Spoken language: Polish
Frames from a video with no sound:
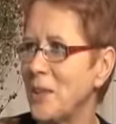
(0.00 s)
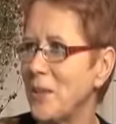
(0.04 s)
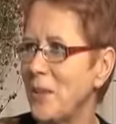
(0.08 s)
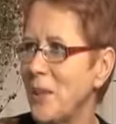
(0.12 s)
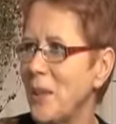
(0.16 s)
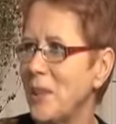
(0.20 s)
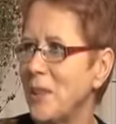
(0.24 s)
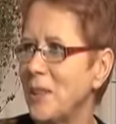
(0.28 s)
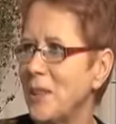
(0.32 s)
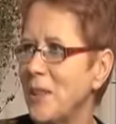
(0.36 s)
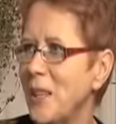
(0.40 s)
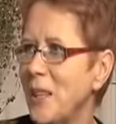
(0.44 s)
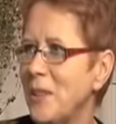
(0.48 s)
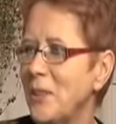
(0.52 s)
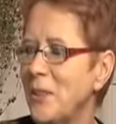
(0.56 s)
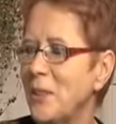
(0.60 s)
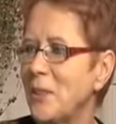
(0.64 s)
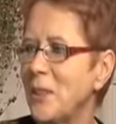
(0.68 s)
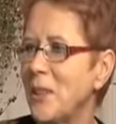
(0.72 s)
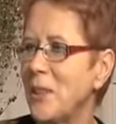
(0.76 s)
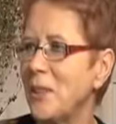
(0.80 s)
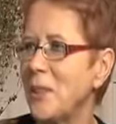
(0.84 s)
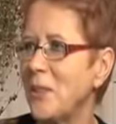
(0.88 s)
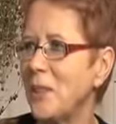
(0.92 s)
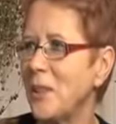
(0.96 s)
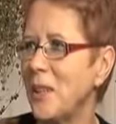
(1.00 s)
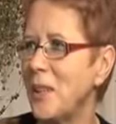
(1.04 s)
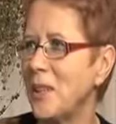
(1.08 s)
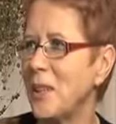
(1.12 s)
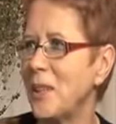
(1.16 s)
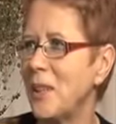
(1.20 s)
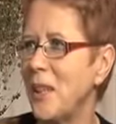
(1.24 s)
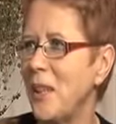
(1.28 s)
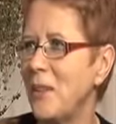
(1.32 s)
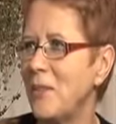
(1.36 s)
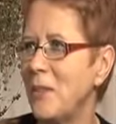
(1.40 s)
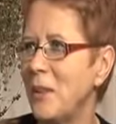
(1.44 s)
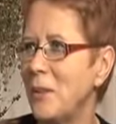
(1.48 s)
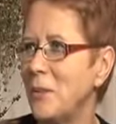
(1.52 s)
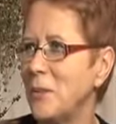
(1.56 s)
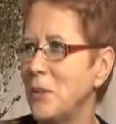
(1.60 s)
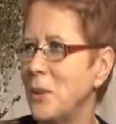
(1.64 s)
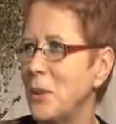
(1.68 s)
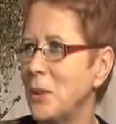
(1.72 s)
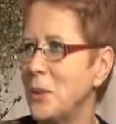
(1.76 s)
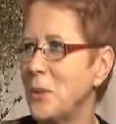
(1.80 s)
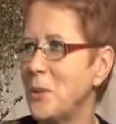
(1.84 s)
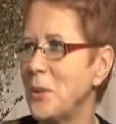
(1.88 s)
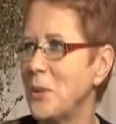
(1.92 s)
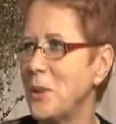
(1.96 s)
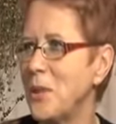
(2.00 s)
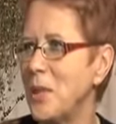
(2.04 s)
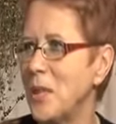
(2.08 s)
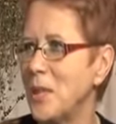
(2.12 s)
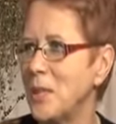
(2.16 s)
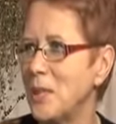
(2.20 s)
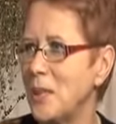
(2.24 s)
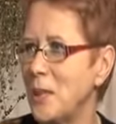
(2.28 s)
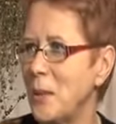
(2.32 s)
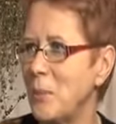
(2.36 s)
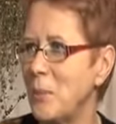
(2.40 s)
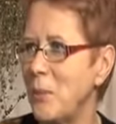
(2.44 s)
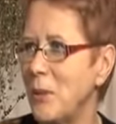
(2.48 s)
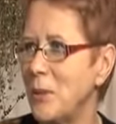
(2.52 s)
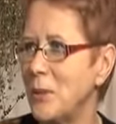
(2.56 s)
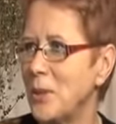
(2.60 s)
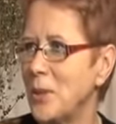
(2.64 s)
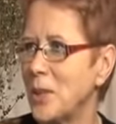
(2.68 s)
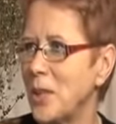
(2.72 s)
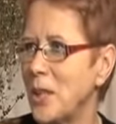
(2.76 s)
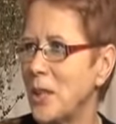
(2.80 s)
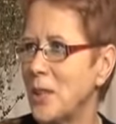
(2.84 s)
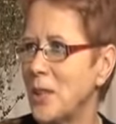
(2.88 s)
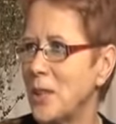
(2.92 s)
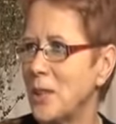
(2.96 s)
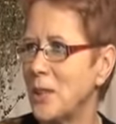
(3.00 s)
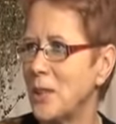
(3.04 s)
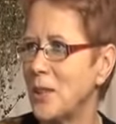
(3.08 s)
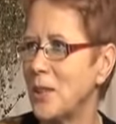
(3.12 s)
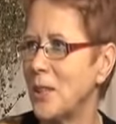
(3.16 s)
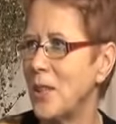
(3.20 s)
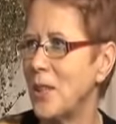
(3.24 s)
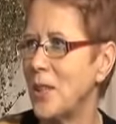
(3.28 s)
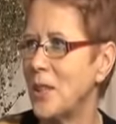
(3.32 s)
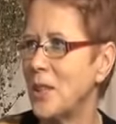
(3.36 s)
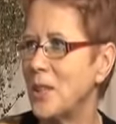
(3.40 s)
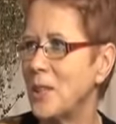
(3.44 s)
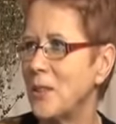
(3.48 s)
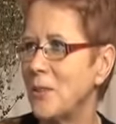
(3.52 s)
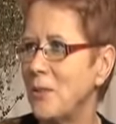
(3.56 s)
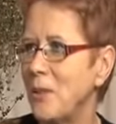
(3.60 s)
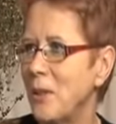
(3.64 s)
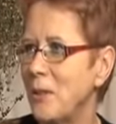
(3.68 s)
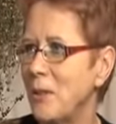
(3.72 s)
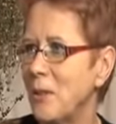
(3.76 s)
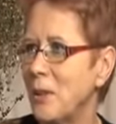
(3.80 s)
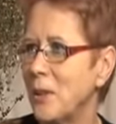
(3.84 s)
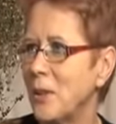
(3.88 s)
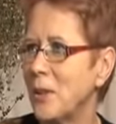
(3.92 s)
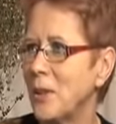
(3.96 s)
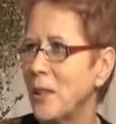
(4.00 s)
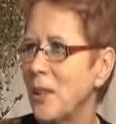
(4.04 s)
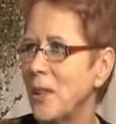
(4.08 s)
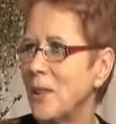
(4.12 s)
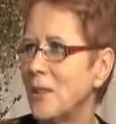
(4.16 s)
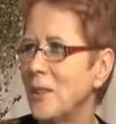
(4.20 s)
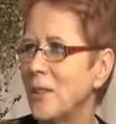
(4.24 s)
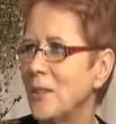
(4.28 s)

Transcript: święta, do tego karnawał, no któż nie zje pączka czy, czy faworka.